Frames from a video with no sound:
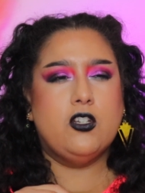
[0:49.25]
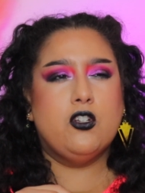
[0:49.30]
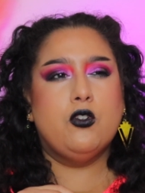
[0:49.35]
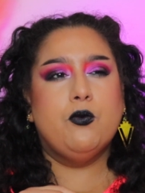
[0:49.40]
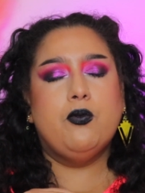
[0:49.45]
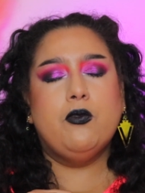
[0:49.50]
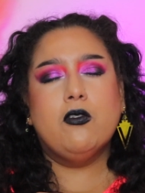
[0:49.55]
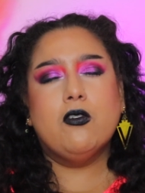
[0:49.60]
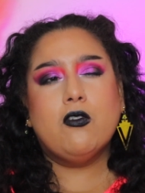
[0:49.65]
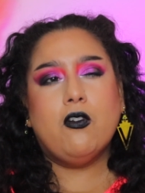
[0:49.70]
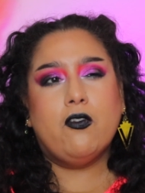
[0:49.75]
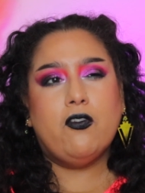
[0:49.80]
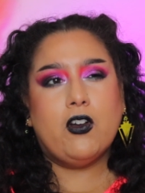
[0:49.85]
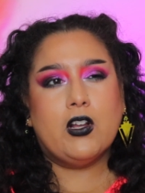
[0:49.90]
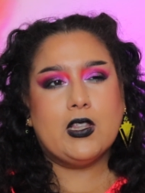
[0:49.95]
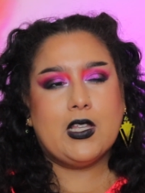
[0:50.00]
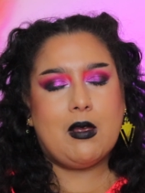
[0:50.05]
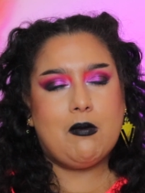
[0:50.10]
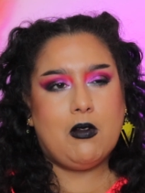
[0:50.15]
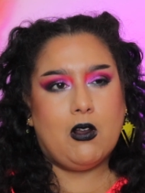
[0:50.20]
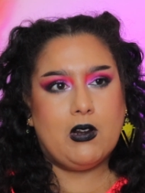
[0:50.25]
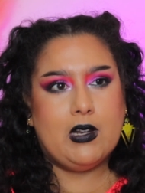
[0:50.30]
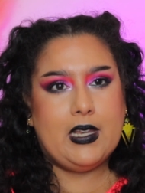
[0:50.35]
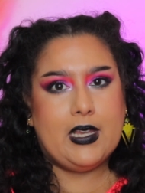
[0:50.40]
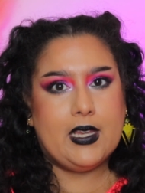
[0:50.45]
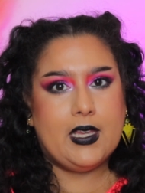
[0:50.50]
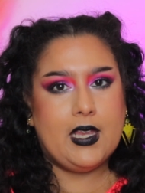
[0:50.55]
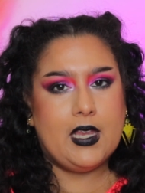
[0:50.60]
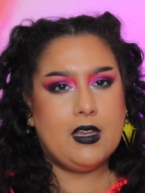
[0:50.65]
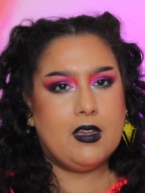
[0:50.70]
Je suis plus confortable en
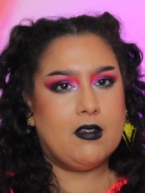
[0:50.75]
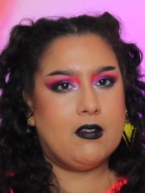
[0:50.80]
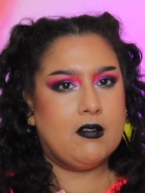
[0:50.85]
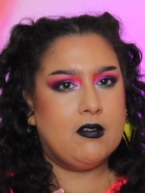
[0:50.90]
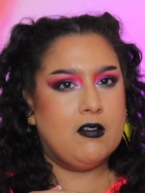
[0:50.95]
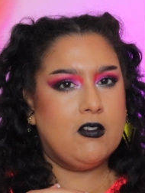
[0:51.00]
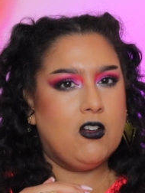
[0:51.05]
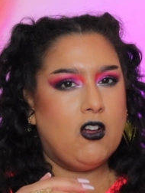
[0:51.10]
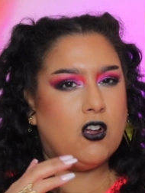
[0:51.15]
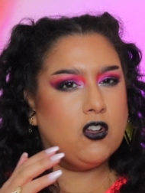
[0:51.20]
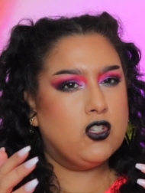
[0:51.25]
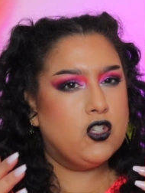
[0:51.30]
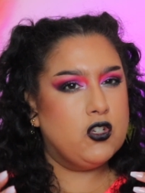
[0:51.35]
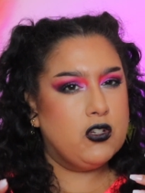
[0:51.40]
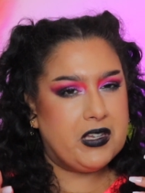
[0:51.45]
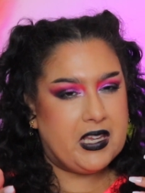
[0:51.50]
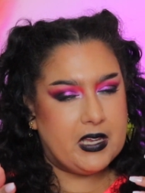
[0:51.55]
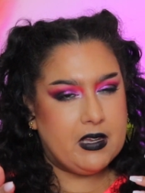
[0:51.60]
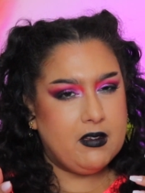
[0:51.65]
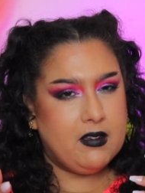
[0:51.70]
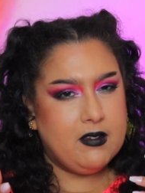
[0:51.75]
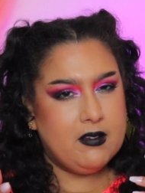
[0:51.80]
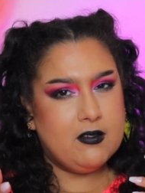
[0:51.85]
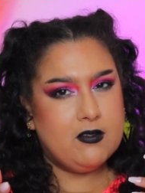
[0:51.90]
legging qu'en jogging